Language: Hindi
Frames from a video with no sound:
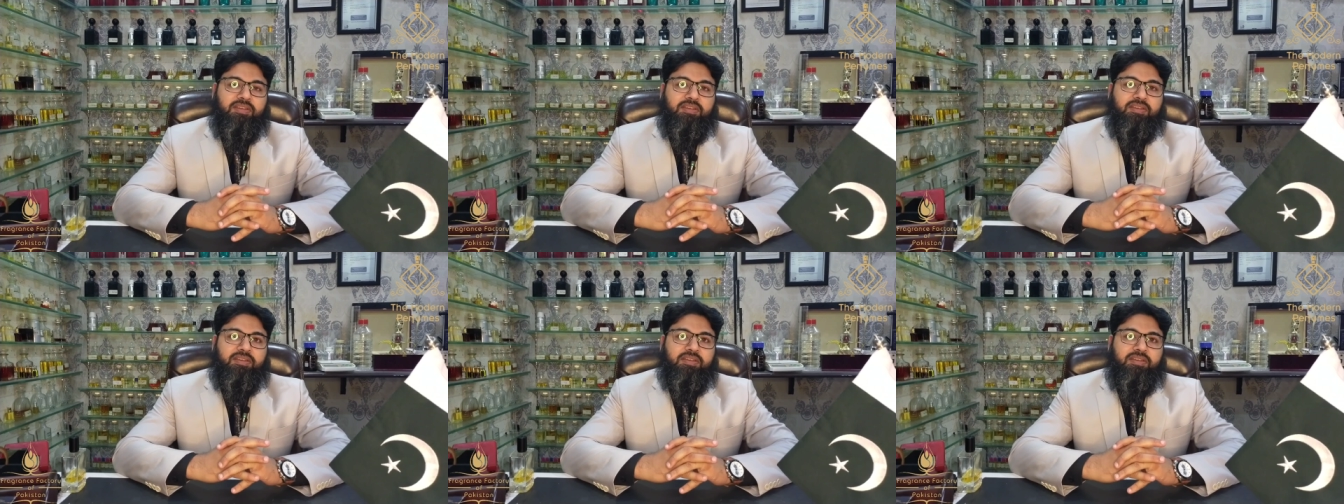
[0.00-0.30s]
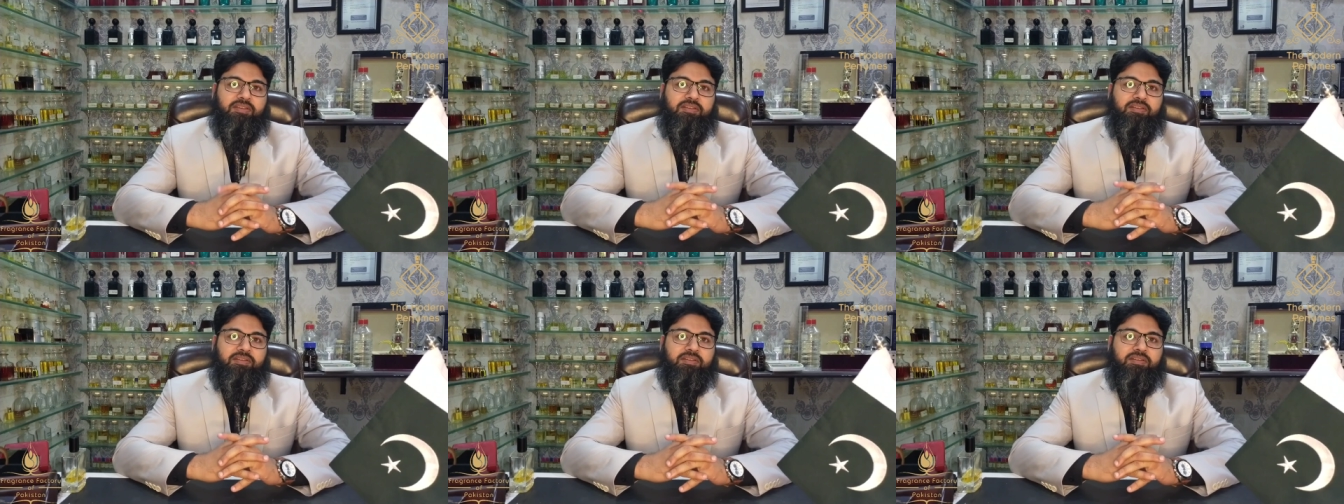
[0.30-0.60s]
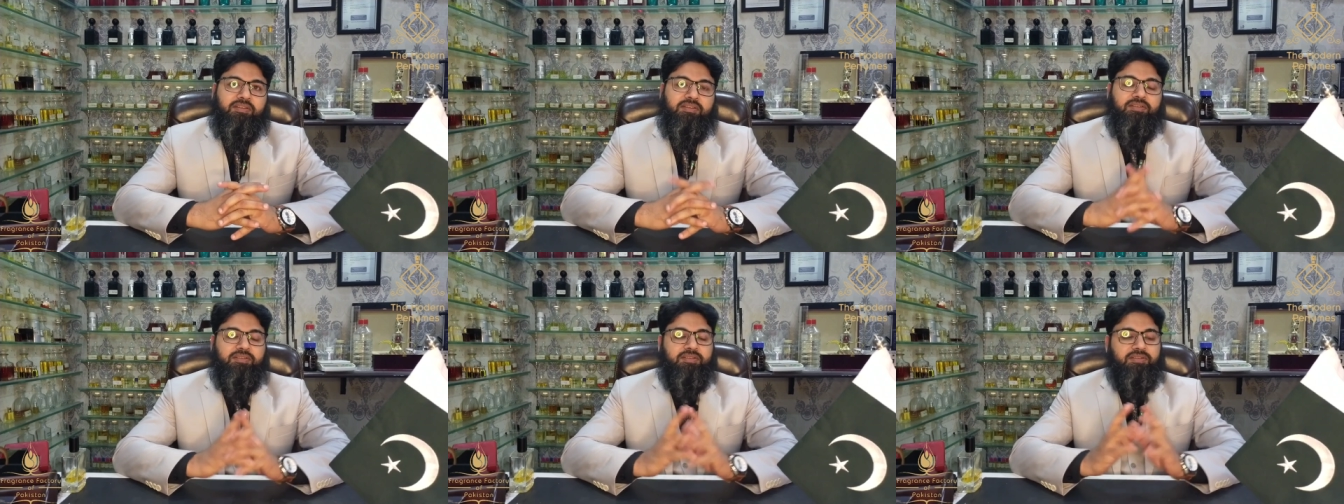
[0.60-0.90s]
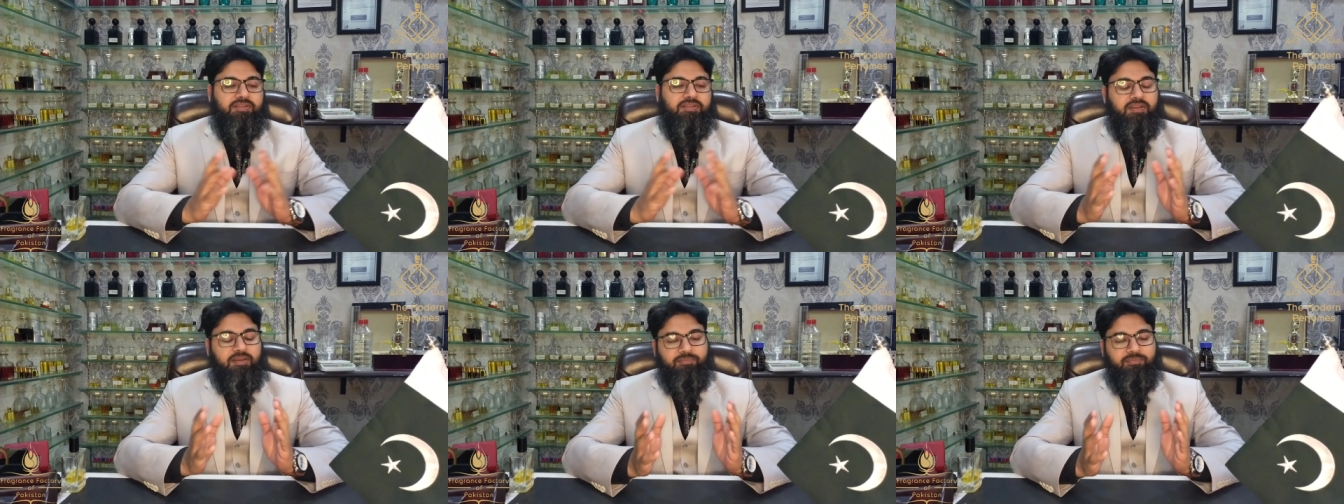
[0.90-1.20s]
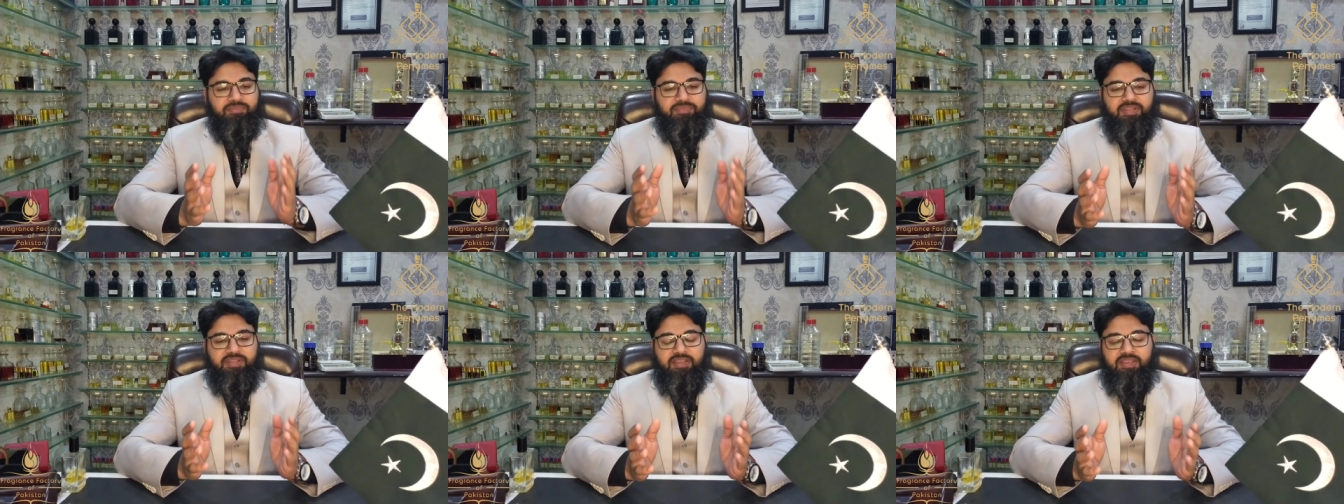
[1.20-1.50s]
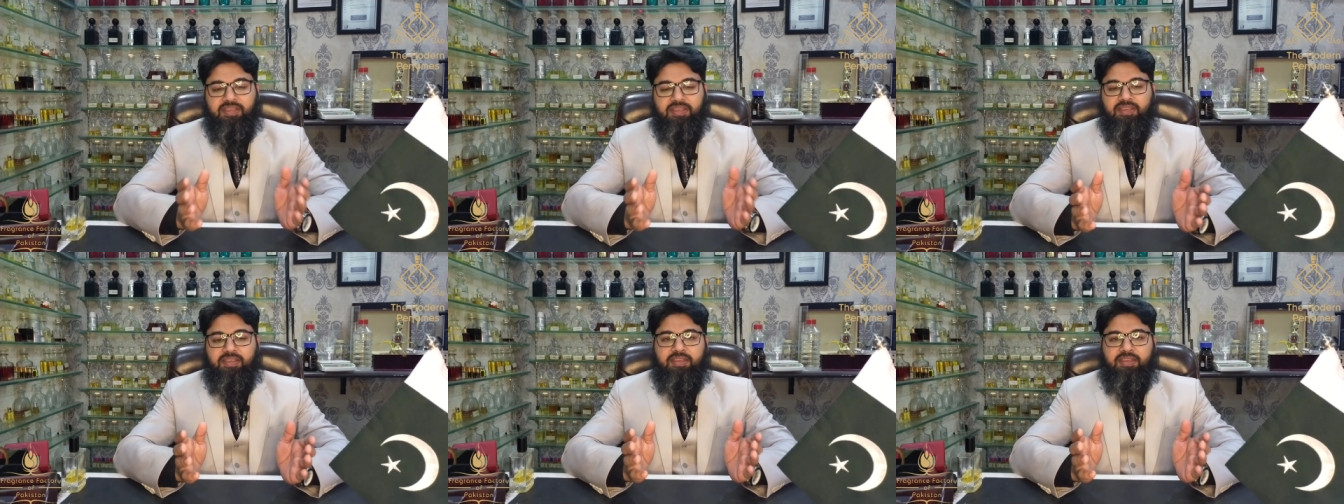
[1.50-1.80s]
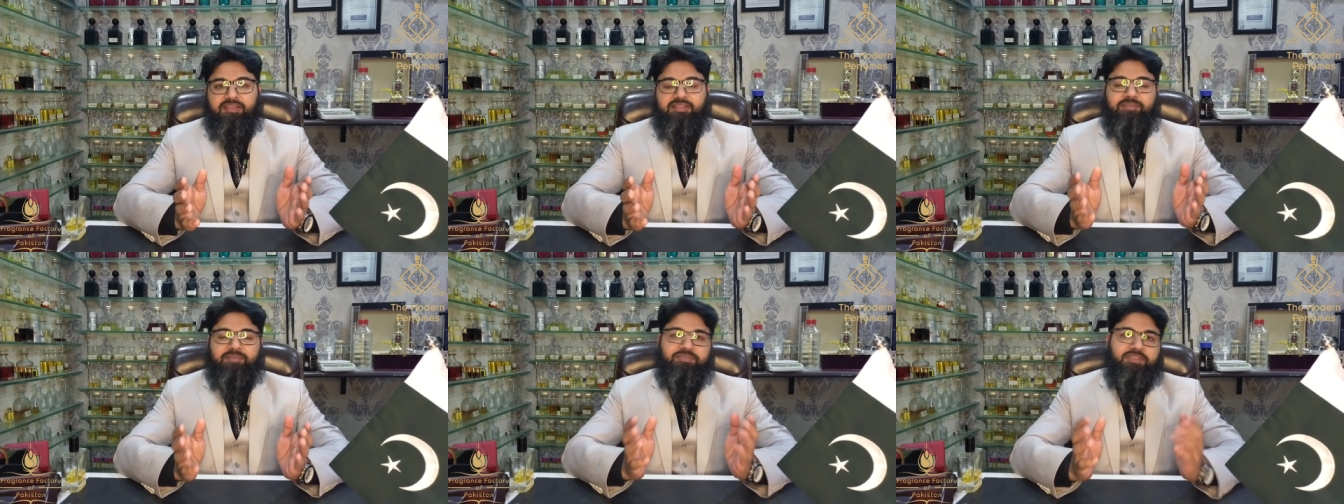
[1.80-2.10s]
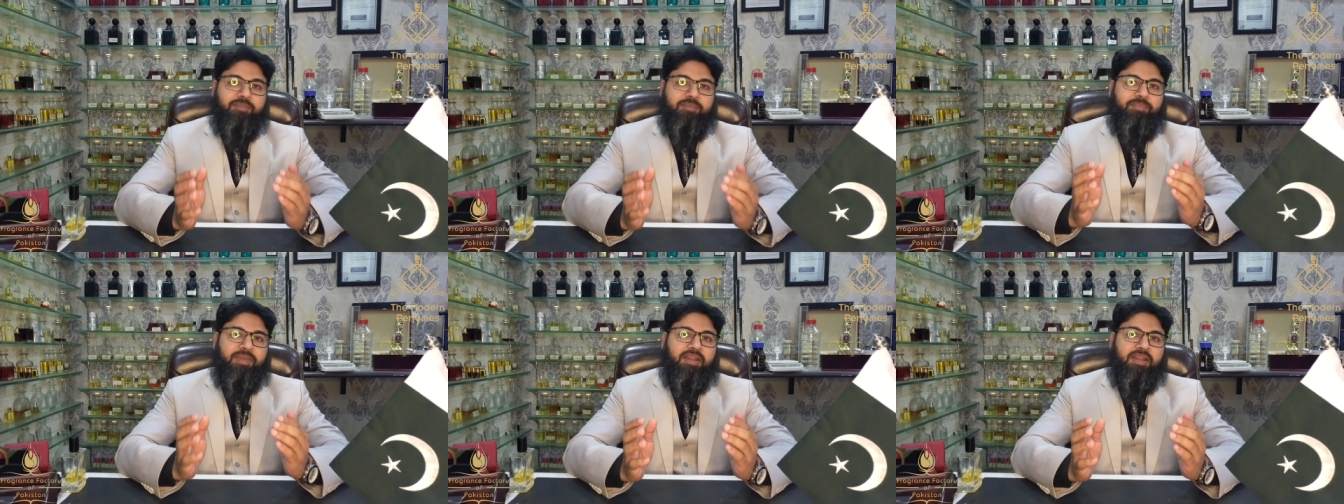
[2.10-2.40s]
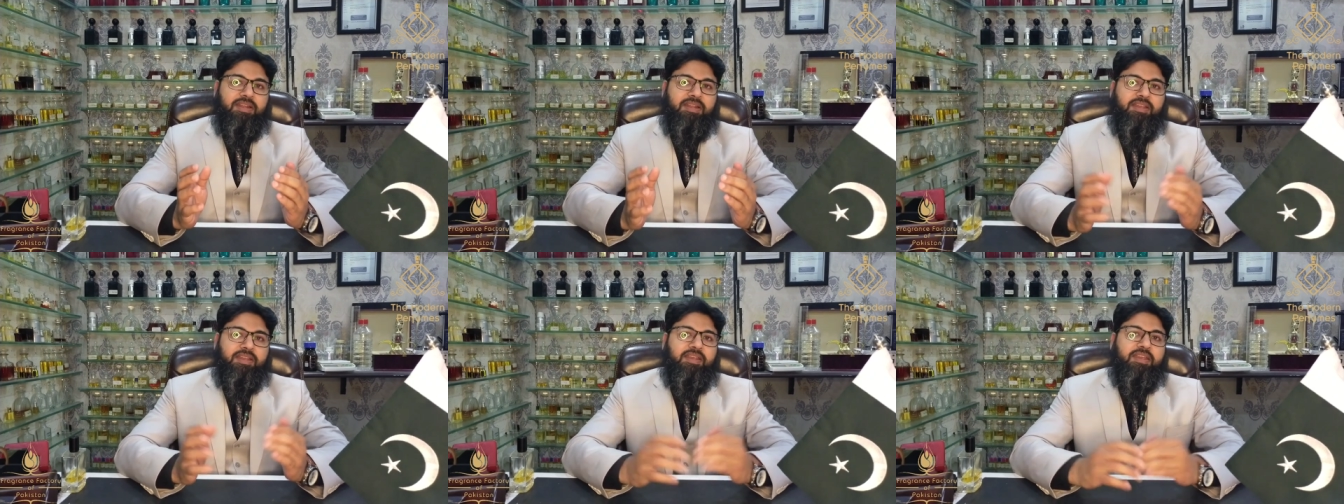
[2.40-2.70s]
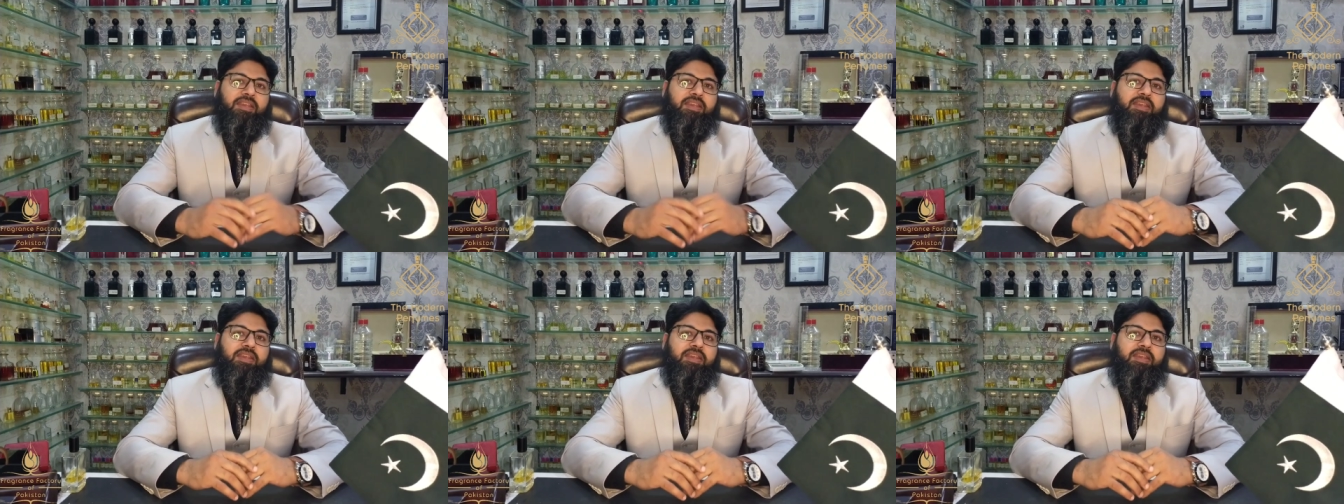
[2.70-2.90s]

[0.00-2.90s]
आ, हम देखेंगे सबसे पहले